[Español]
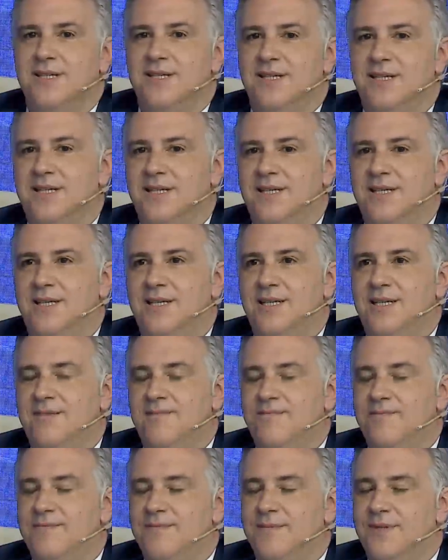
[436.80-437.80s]
Eh,
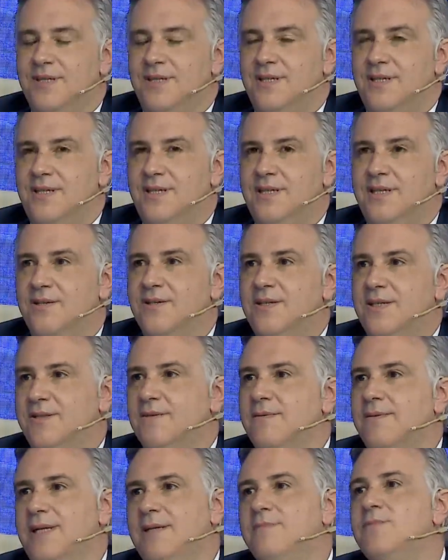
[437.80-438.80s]
y creo que
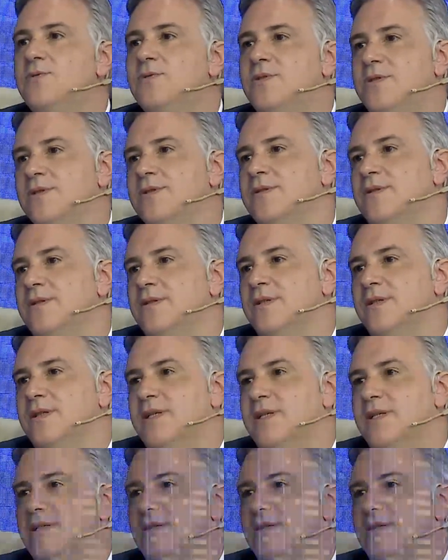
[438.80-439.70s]
eso vale mucho en